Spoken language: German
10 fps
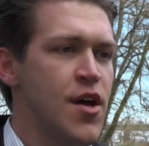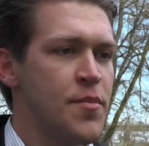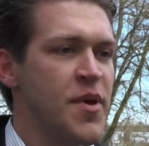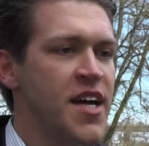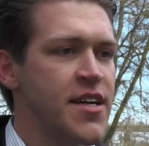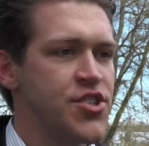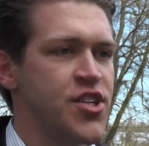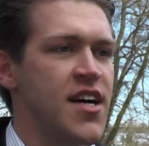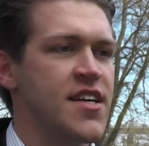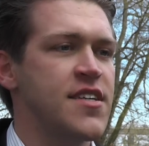Michael
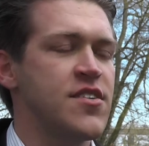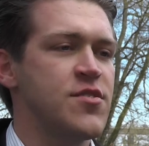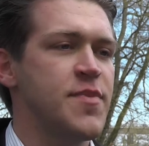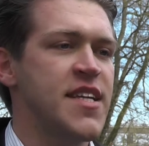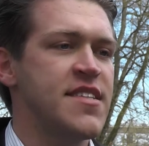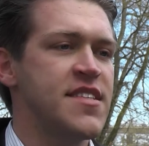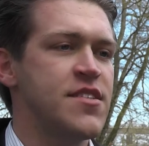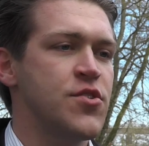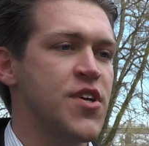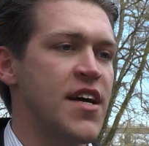Stank hat aus meiner
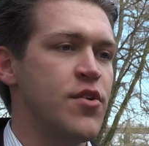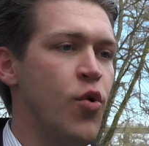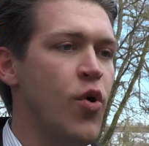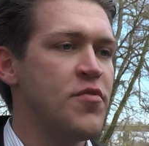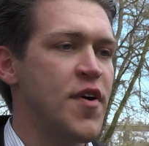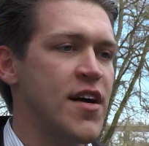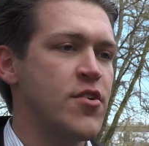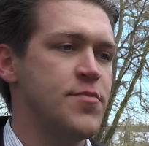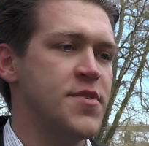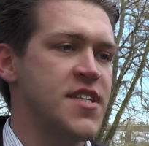Sicht durch eine hohe
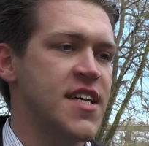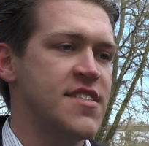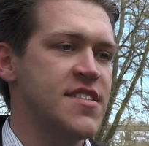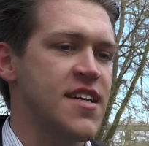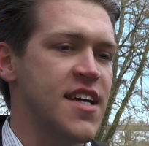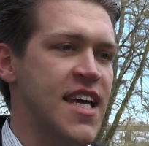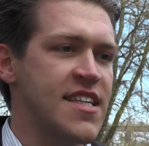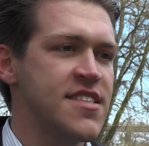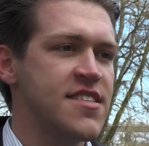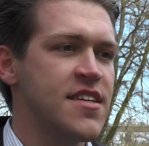Fachkompetenz
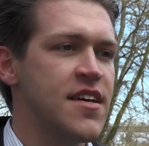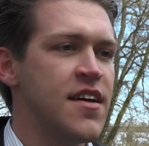geglänzt,